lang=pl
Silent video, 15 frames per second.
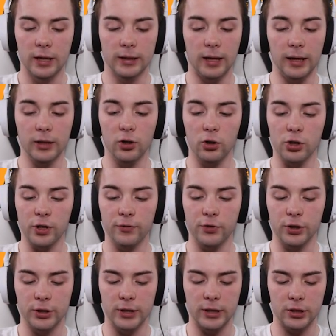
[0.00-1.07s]
Najgorzej
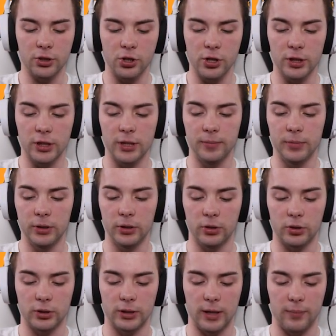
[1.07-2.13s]
wszystkie skrzynki mi
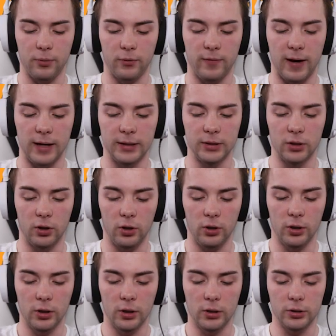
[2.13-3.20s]
rozrabowali, no.
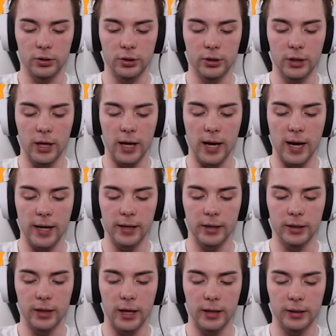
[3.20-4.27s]

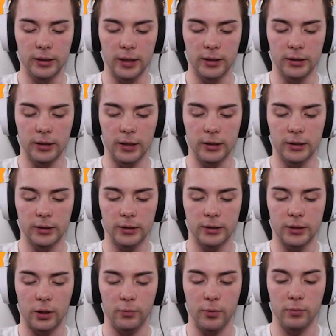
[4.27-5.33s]
Jeny, jeny, jeny, jeny.
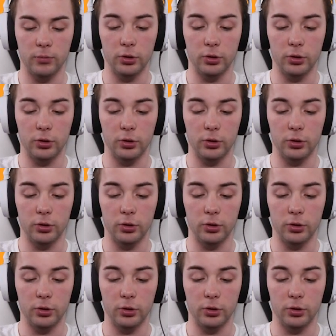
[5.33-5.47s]
Chciałbym...